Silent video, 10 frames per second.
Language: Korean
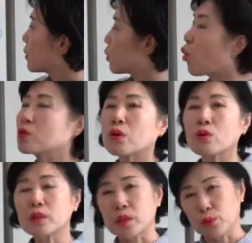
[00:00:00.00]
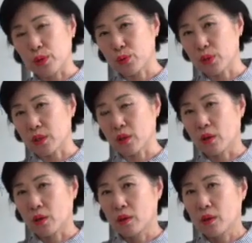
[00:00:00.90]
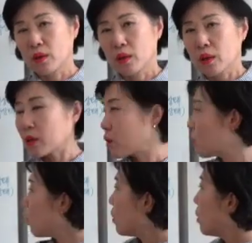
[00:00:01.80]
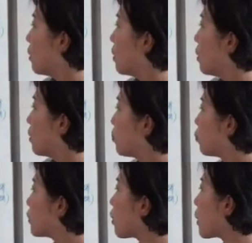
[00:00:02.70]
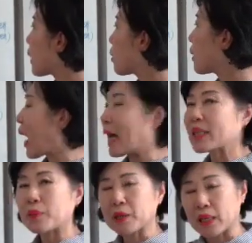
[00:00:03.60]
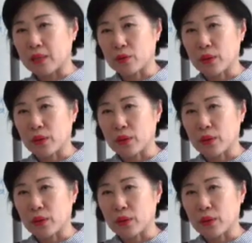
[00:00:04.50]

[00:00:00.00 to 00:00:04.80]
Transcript: 정성을 기울일 수 있죠. 그리고 부정한 걸 안 하면 되는